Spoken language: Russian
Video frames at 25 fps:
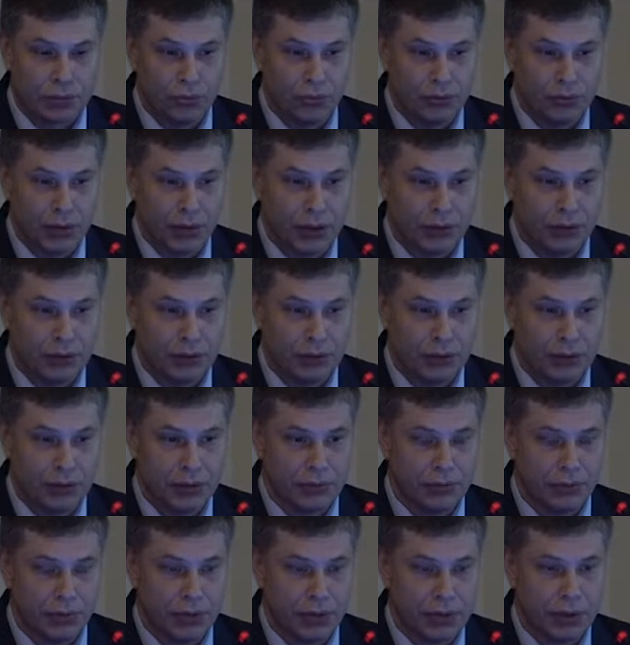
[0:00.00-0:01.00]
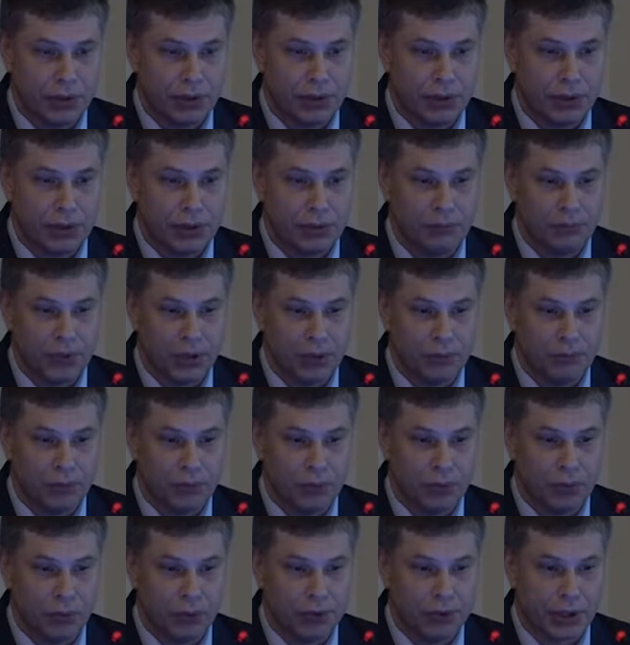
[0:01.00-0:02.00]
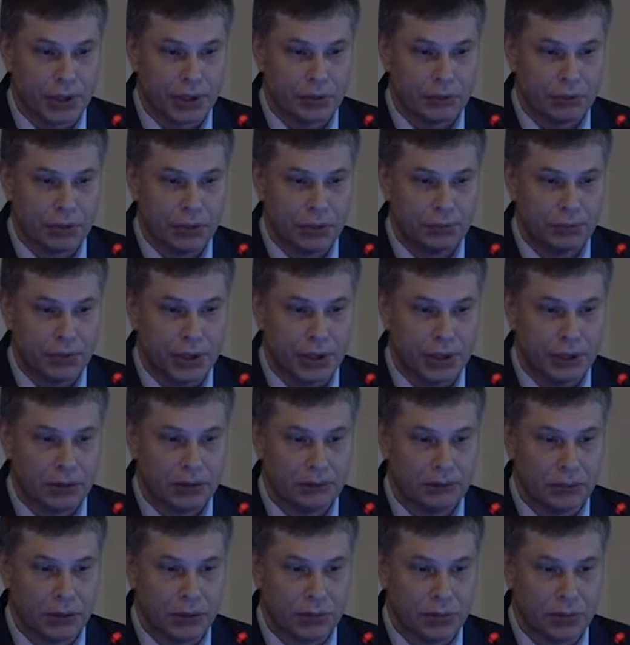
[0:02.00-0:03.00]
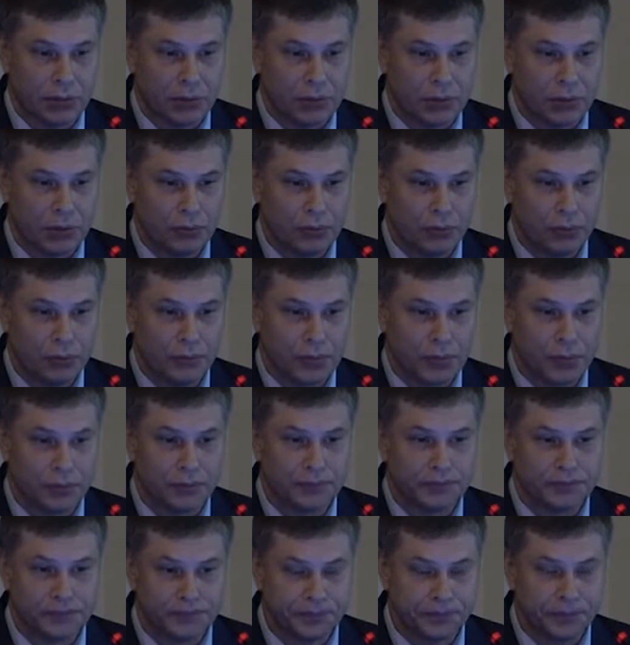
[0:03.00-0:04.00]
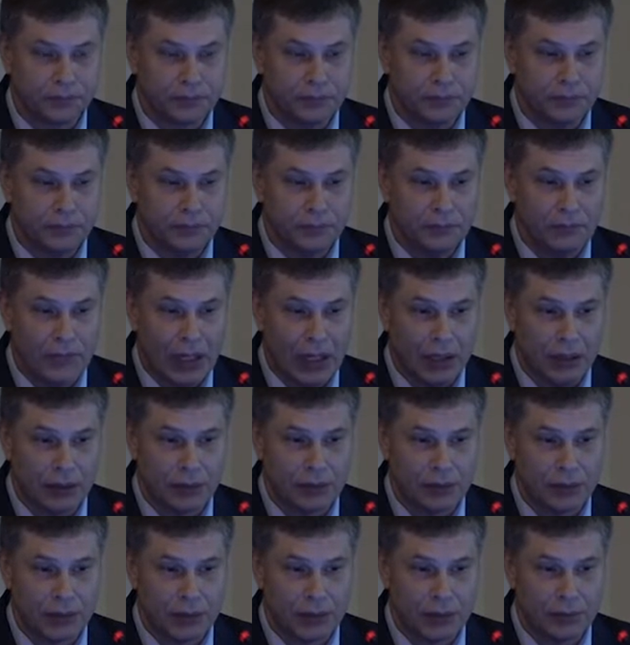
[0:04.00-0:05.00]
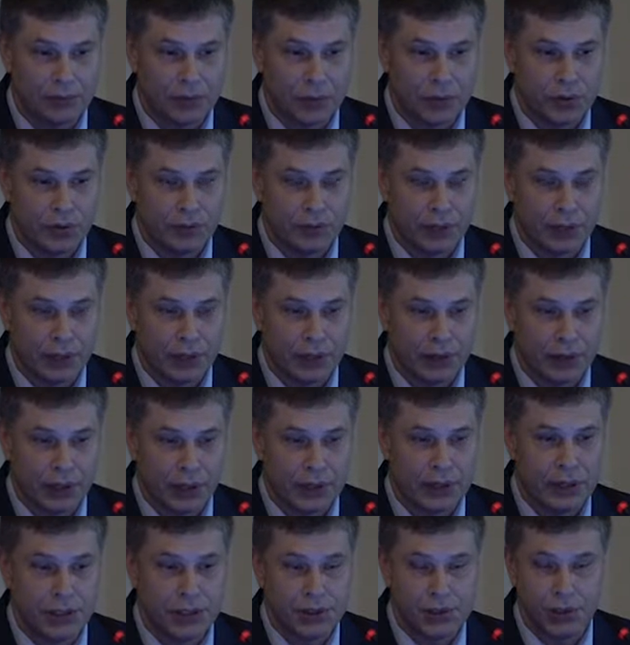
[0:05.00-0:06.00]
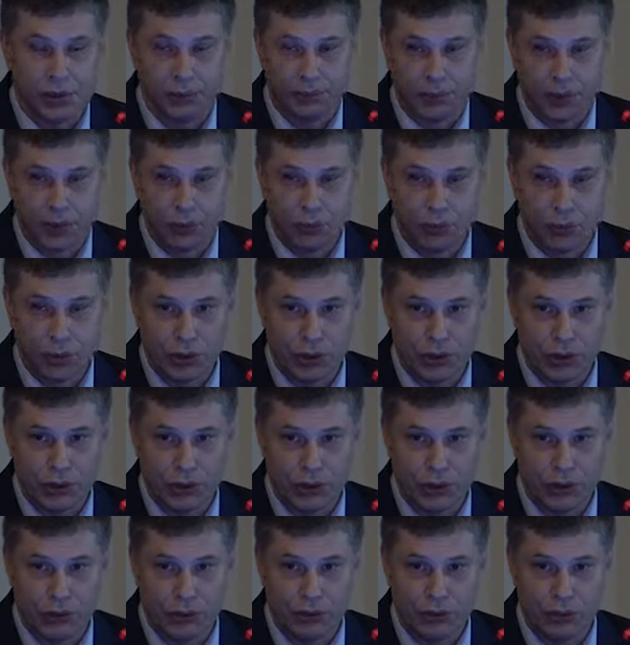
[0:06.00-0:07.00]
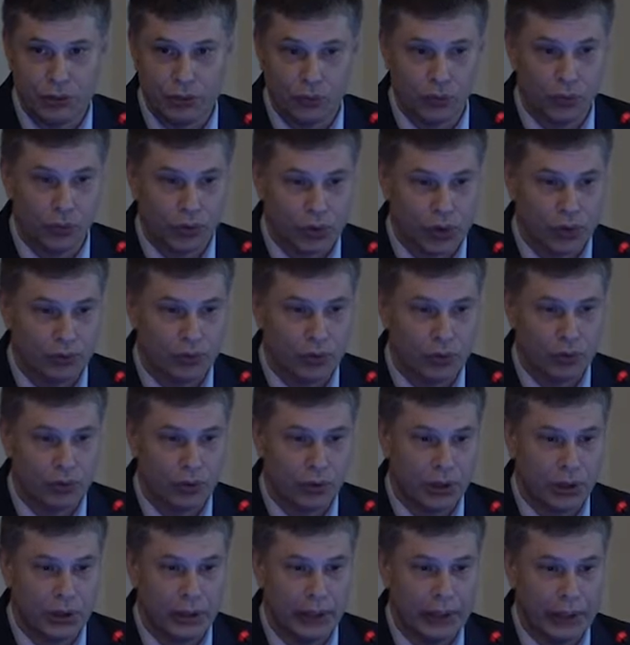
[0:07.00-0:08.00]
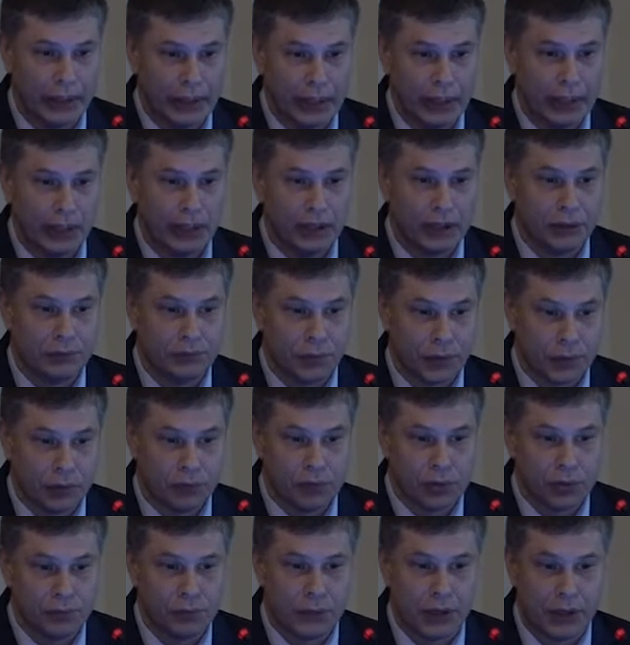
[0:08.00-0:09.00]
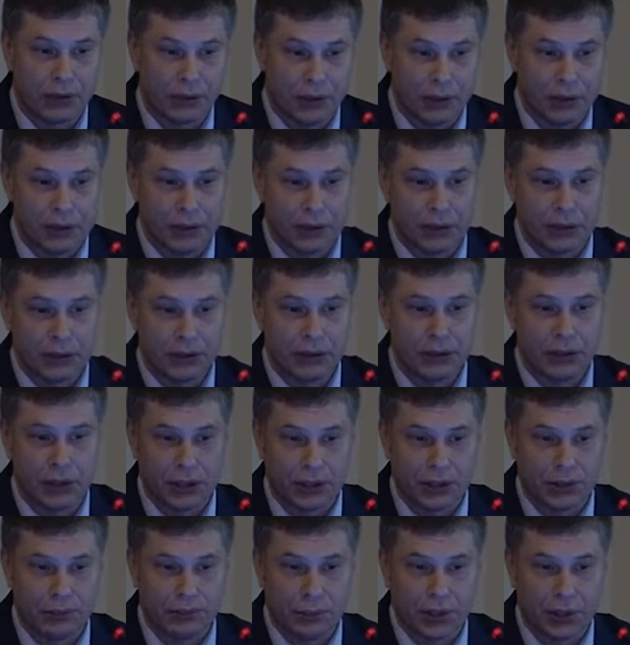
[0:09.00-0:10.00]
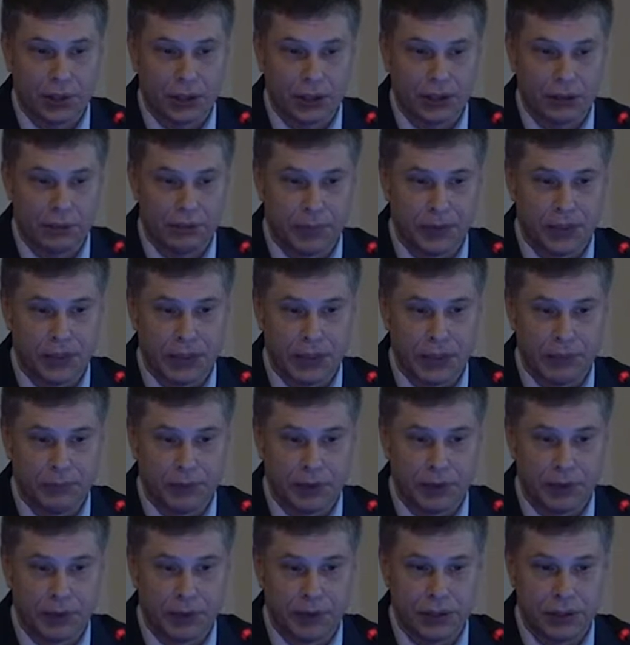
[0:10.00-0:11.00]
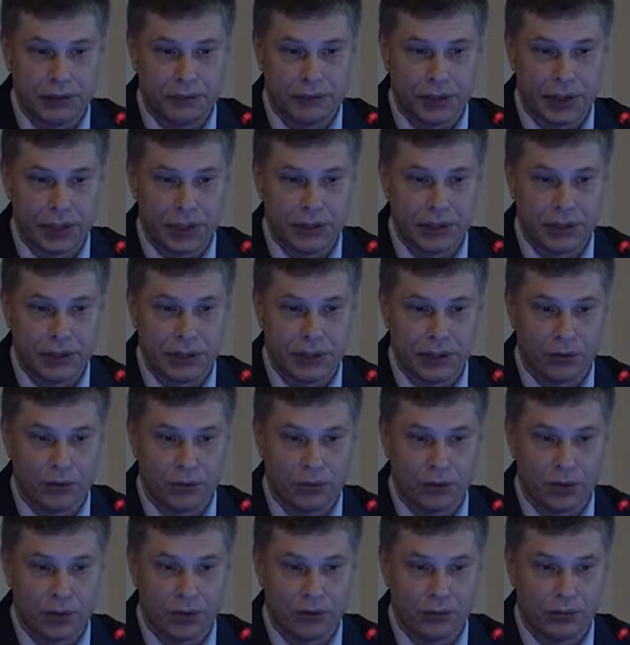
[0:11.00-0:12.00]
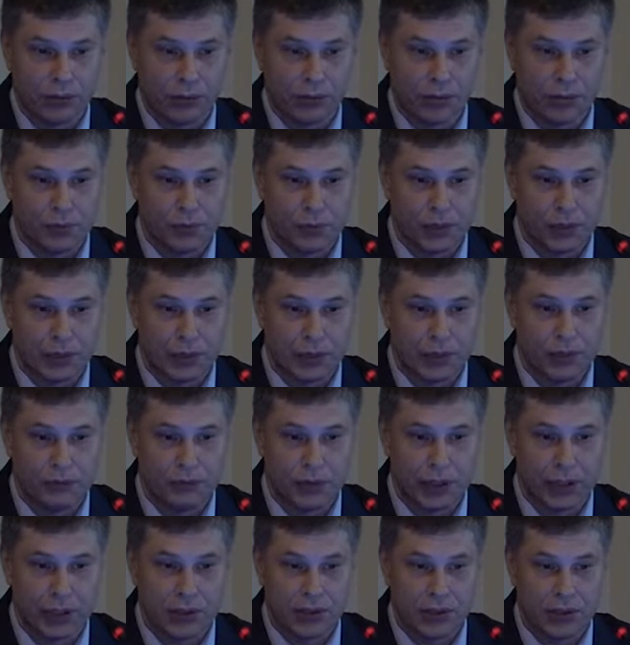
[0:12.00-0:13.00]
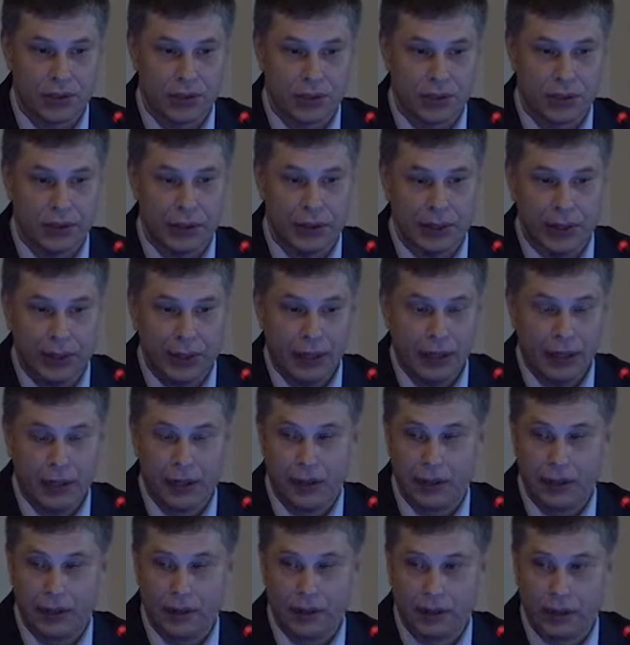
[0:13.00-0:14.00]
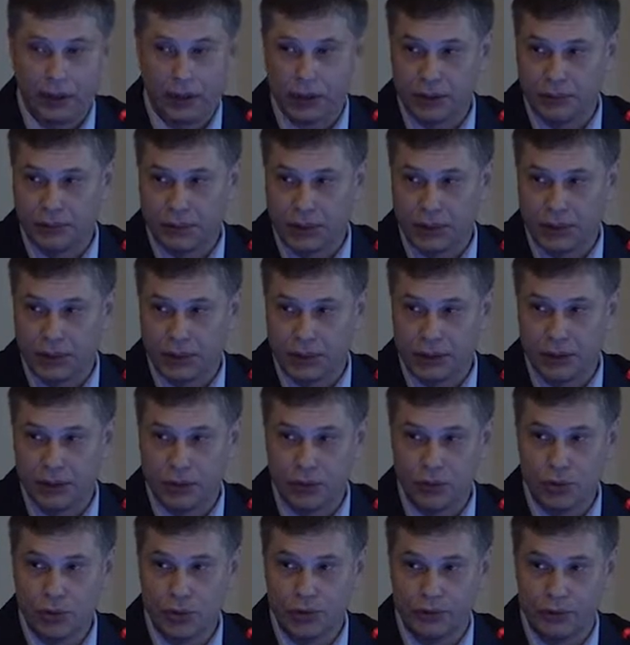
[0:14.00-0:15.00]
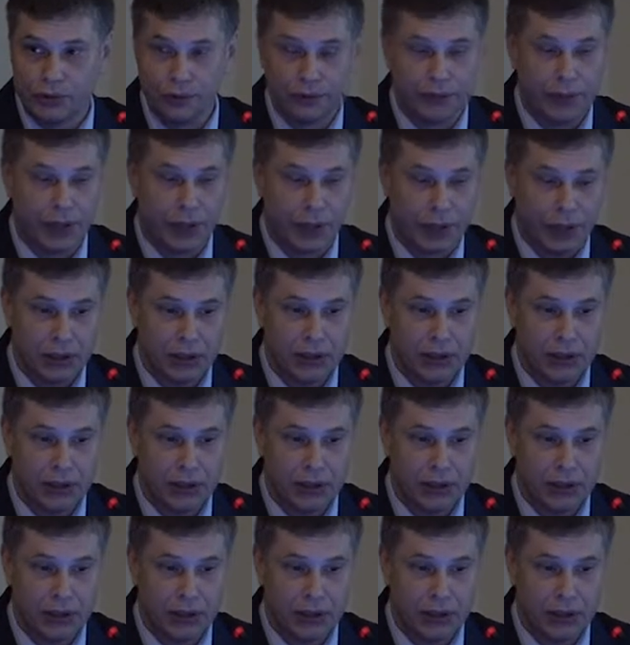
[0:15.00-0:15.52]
Что мы на сегодняшний день имеем по литературным данным, по собственному опыту? это использование различных методик, их очень много, и в предыдущем докладе также были представлены те варианты, которые, в общем-то, не являются а, каким-то эксклюзивным